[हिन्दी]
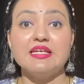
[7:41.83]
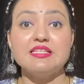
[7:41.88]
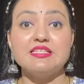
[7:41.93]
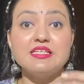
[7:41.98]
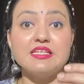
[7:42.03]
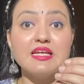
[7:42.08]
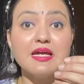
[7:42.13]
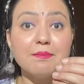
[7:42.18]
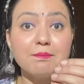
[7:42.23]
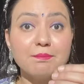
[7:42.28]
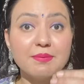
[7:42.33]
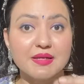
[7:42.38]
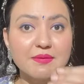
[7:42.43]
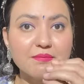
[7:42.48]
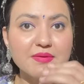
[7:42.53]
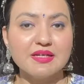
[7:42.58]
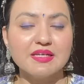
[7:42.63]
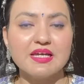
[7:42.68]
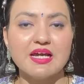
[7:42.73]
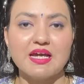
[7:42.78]
जिनका
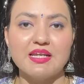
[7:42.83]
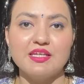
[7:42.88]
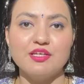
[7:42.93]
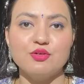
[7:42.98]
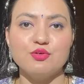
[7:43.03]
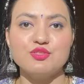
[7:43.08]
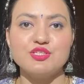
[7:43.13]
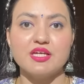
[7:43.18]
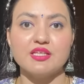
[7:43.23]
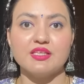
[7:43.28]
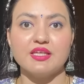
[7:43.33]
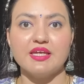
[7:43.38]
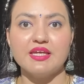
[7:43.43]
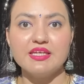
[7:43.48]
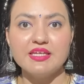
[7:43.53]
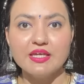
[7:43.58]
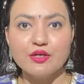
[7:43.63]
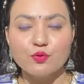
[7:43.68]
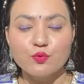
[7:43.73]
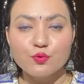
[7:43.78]
पिगमेंट खाली हो जाता है
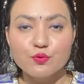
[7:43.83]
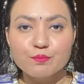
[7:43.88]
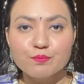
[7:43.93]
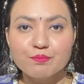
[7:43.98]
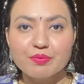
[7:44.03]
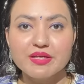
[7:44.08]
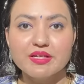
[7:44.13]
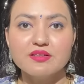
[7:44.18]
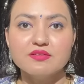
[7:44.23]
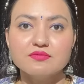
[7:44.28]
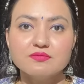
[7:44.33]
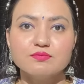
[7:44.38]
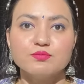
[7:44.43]
ये उन पर